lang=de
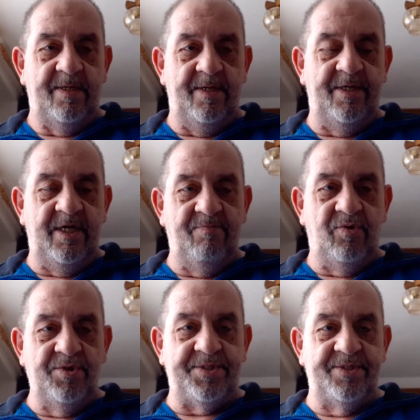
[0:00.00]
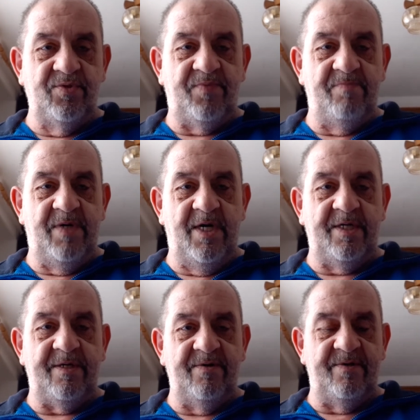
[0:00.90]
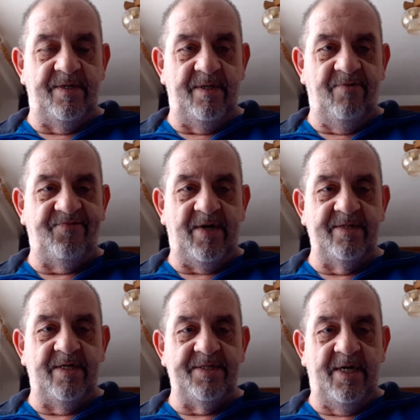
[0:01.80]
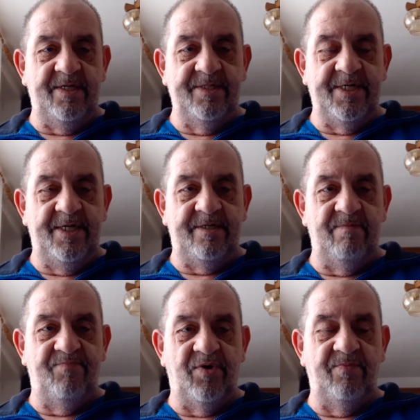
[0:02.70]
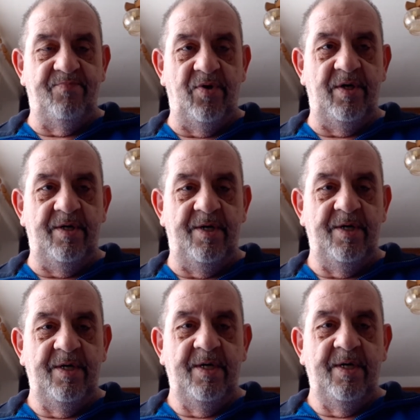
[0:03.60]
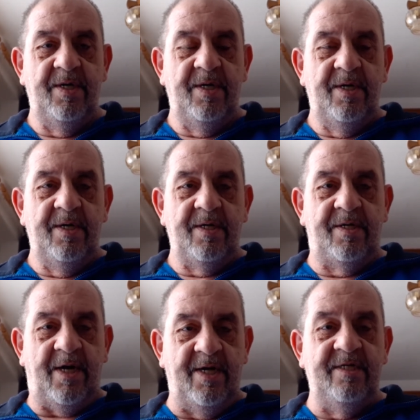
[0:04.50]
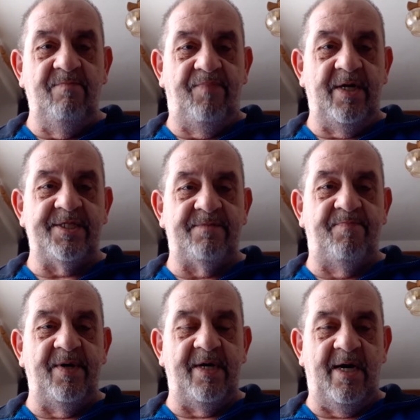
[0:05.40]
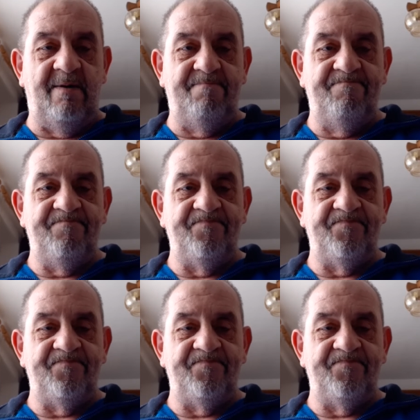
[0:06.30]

in dem großen Supermarkt auf der anderen Rheinseite in Bonn-Beul keinen Platz bekam,